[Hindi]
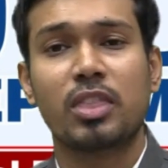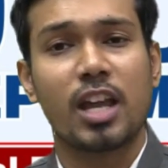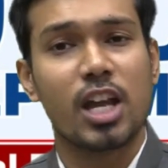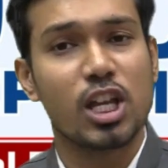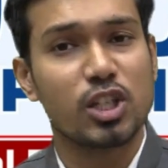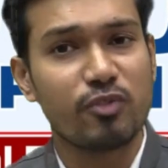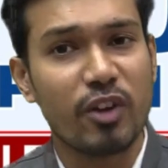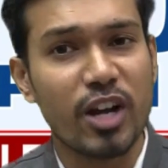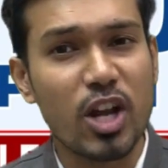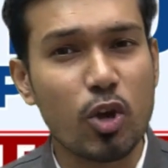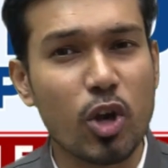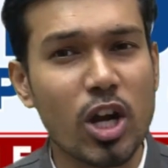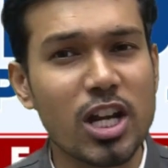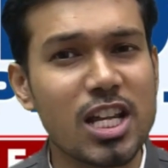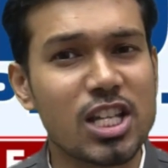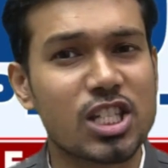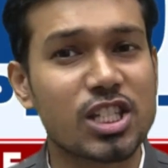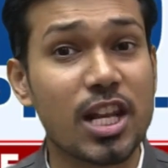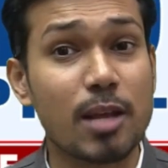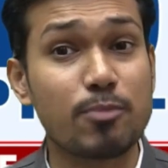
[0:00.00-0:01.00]
इस वीडियो के
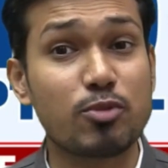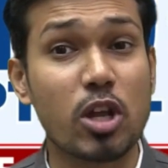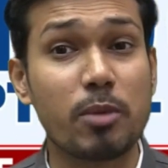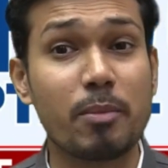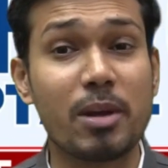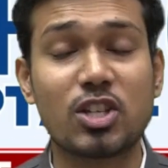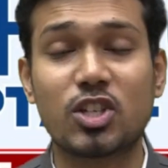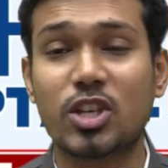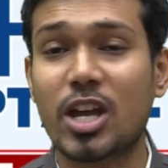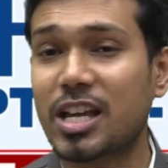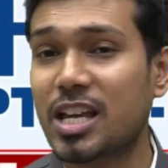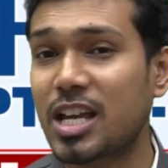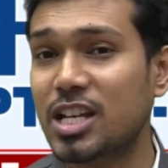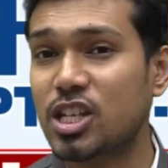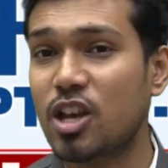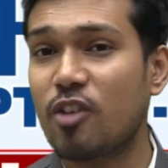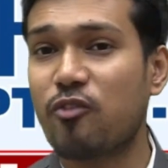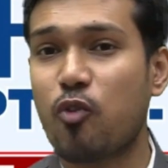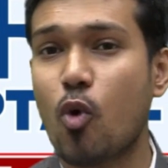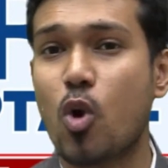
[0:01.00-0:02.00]
डिस्क्रिप्शन में चेक
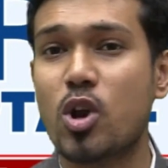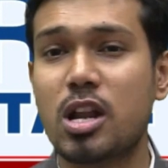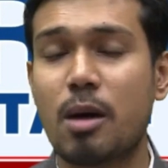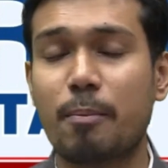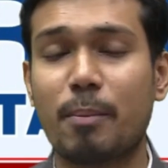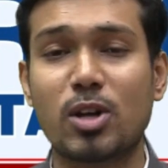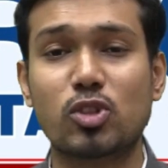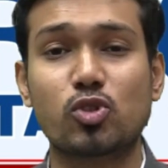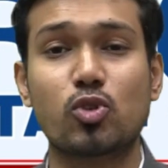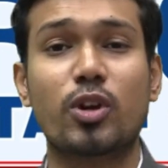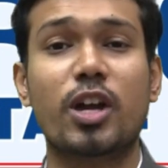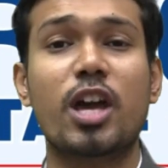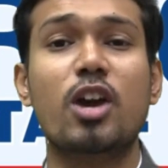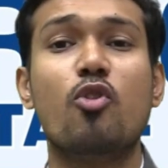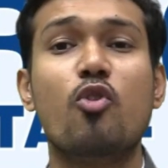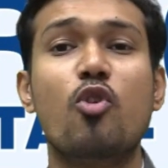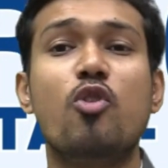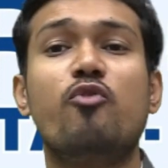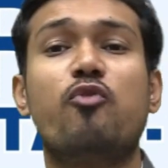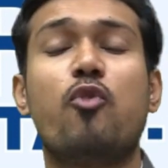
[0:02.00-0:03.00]
कीजिए फोन नंबर्स होंगे
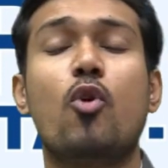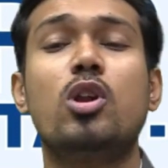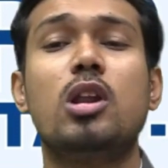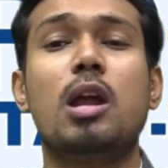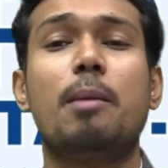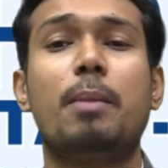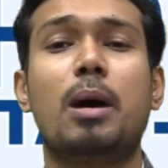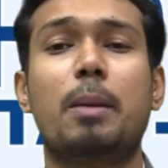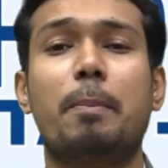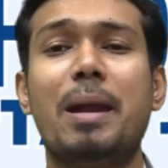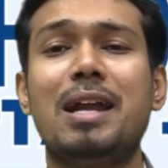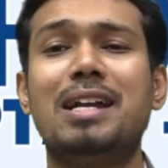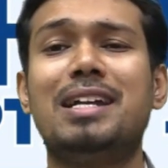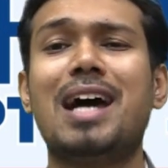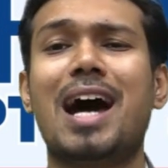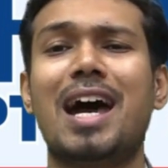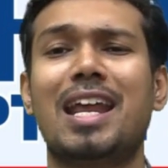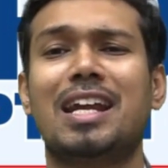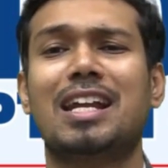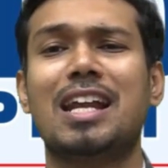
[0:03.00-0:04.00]
उन फोन नंबर पे
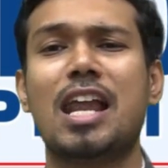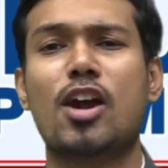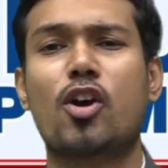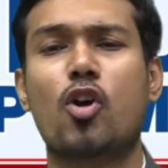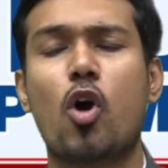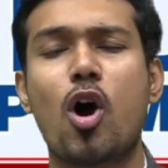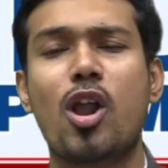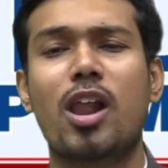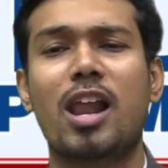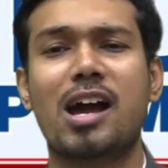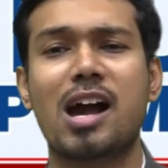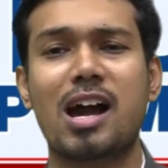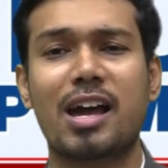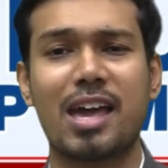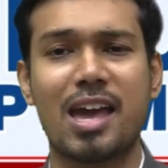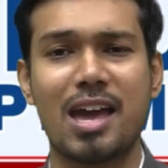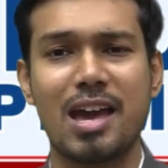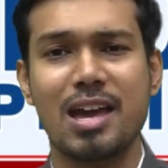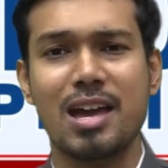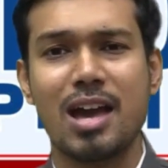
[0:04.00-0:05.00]
डायरेक्टली कॉल लगा
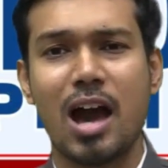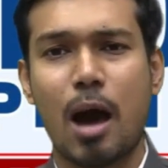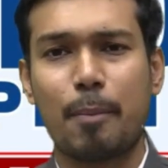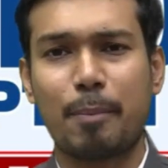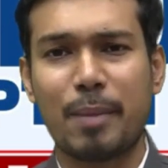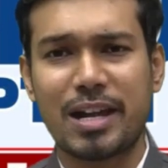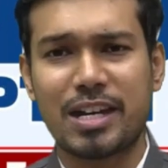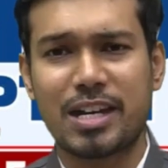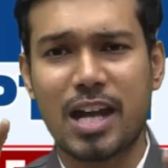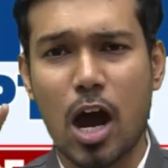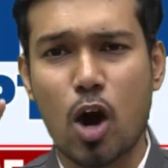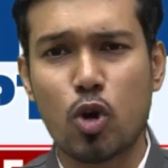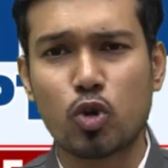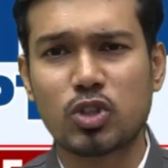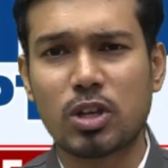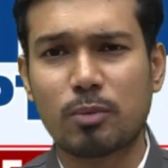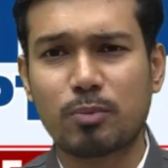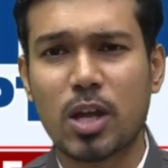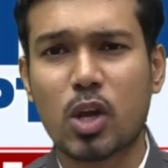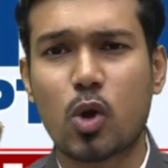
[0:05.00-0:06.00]
के अपने
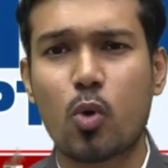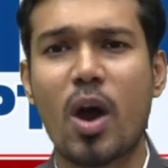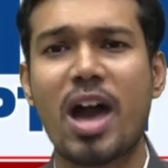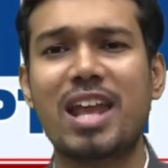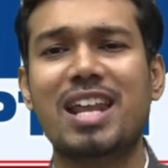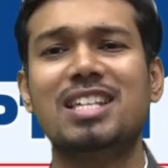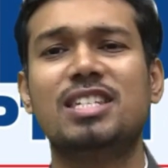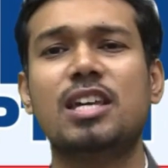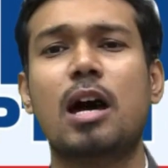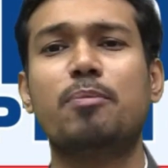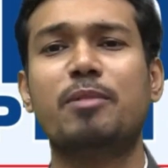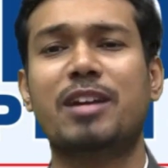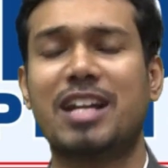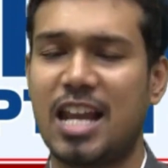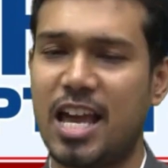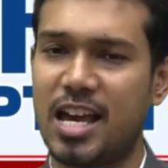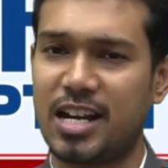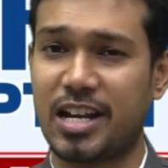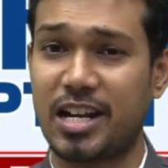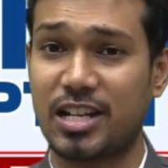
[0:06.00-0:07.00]
डाउट्स अपने क्वेरीज आप
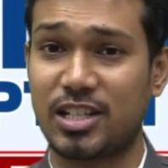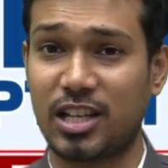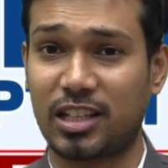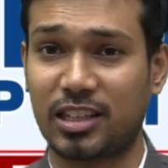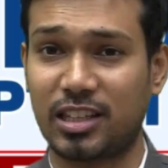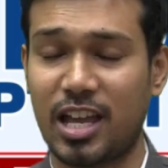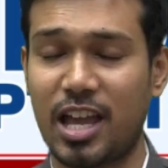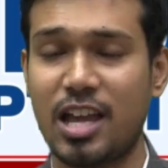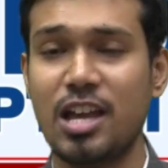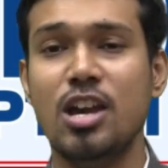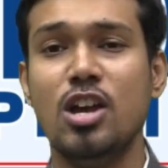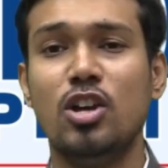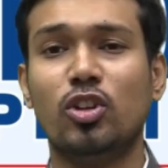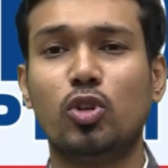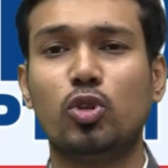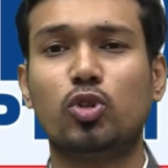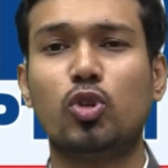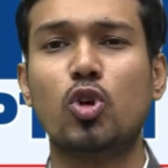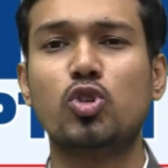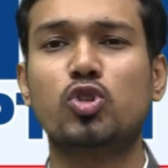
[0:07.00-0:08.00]
क्लियर कर सकते हैं
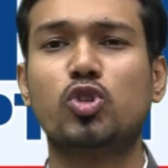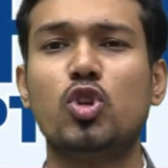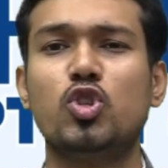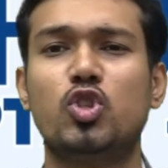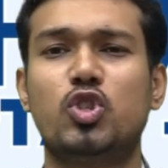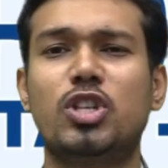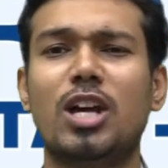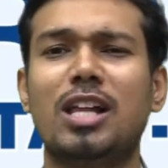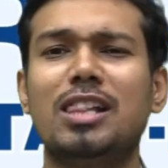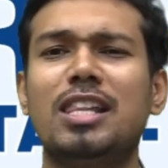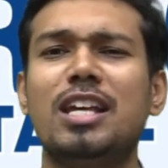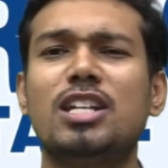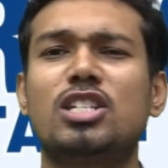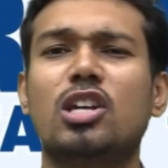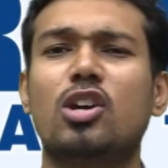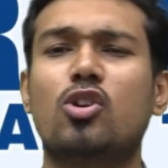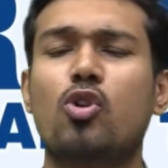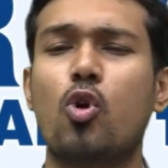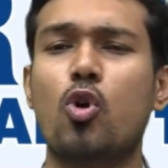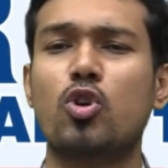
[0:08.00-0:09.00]
तो दोस्तों जल्दी
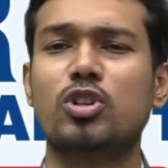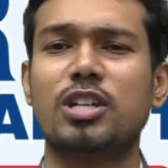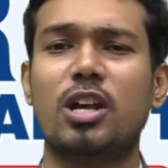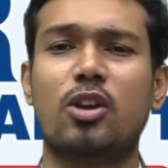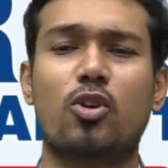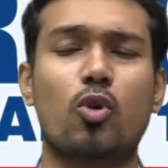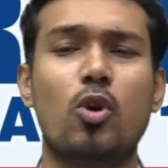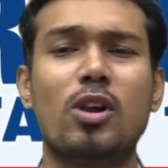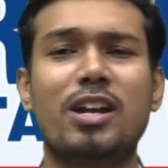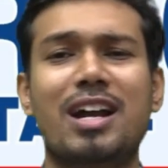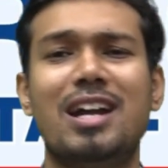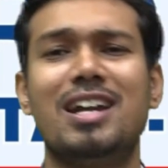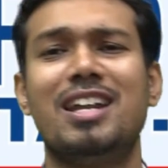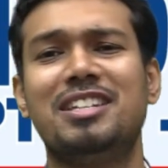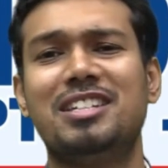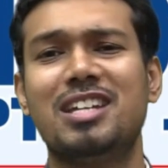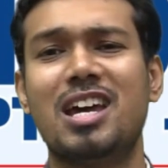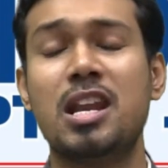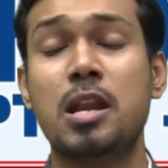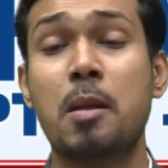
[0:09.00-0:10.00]
से कोर्स एनरोल कर
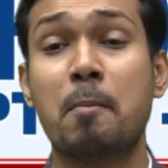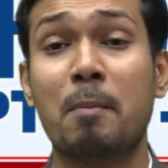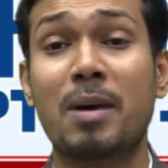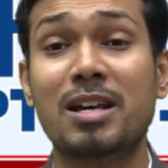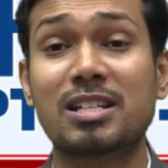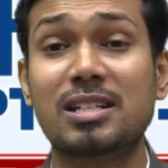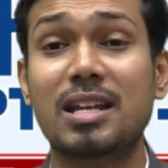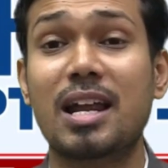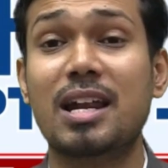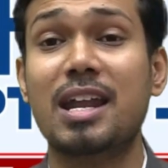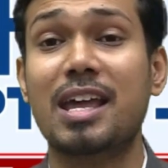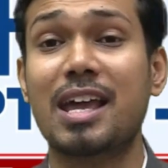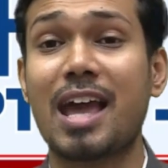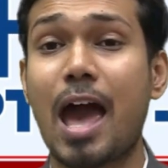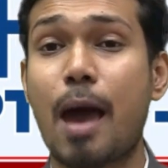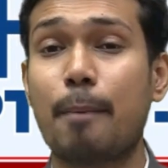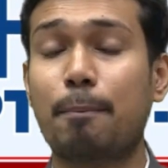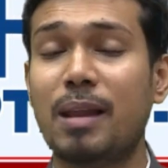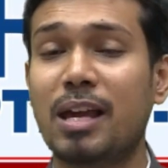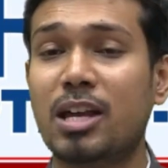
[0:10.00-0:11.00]
लीजिए निम्बस लर्निंग
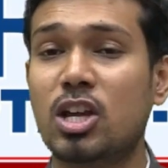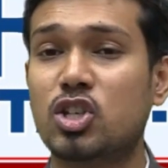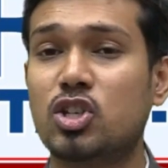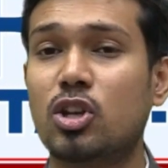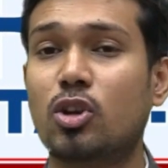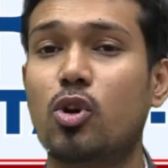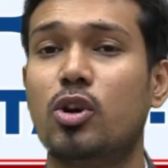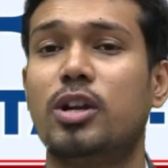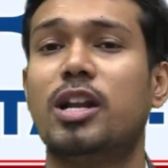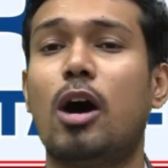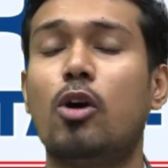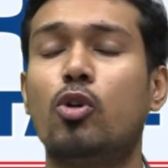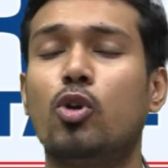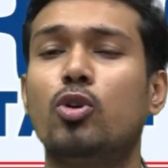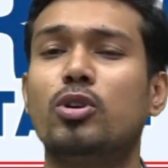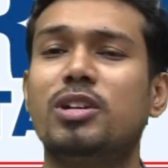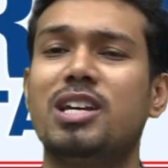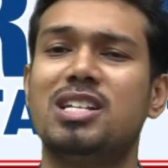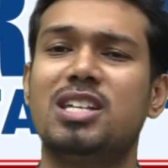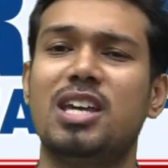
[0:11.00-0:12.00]
एप्लीकेशन को
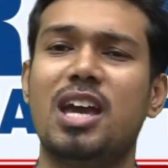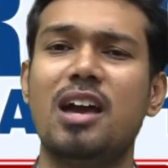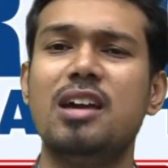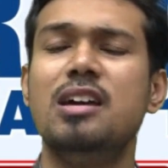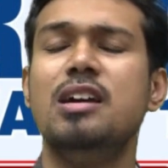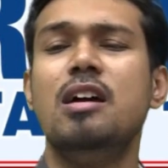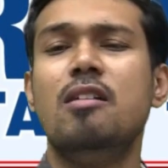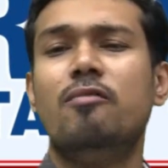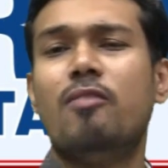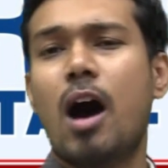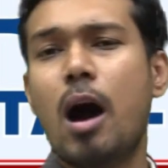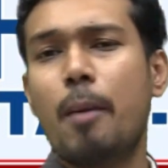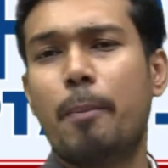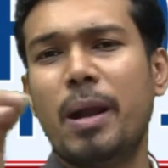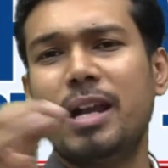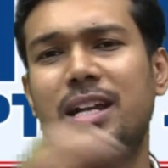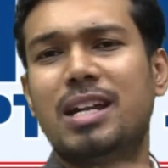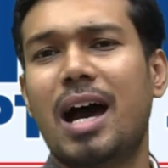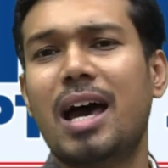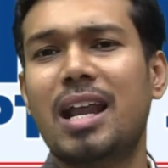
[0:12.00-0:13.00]
डाउनलोड कीजिए वहां
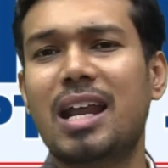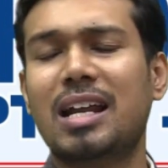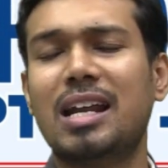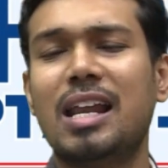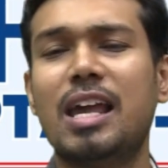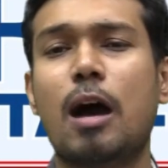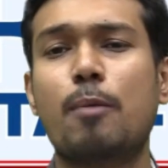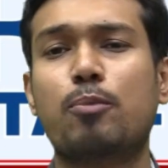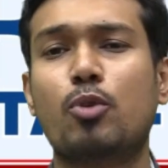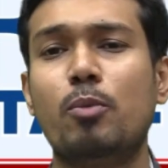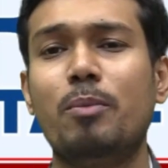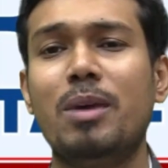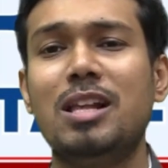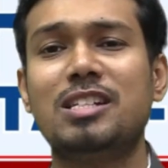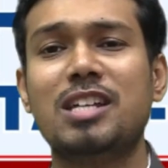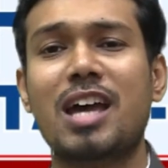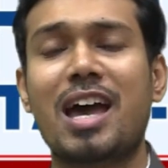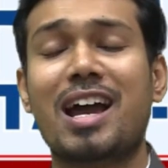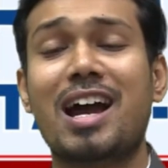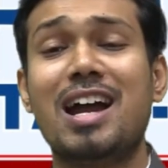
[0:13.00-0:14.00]
पे डायरेक्टली आपको मिल
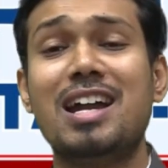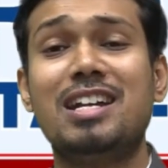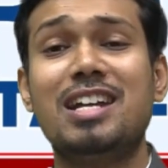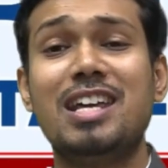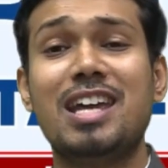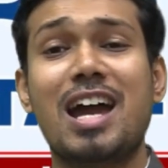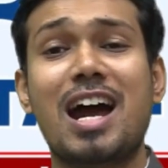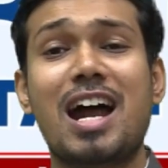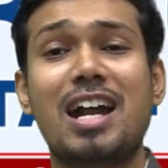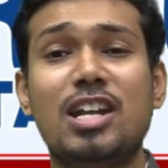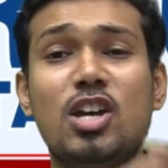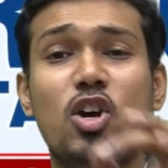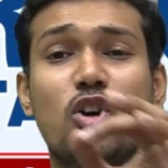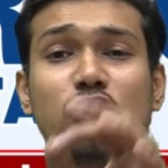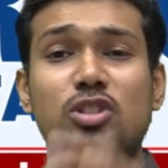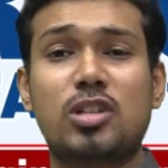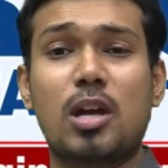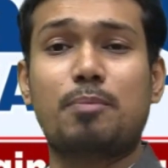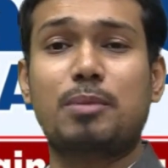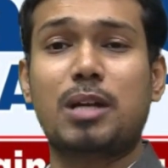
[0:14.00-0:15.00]
जाएगा डीआरडीओ
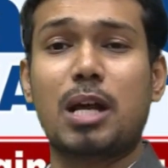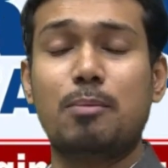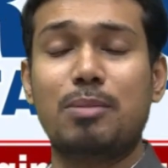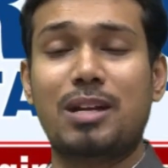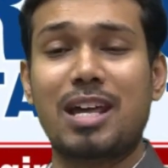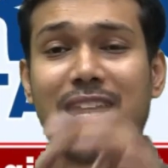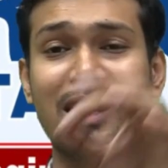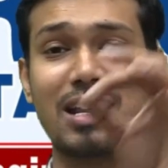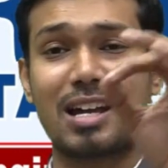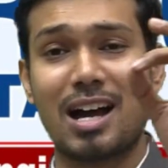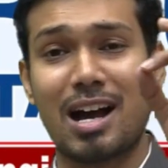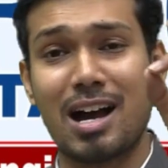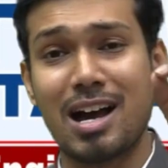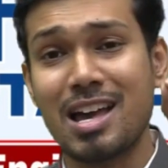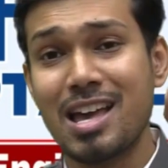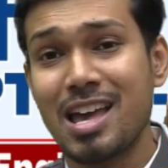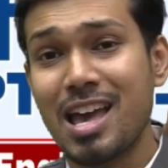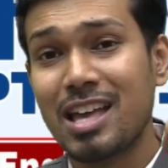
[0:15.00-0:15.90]
सेप्टम टेन का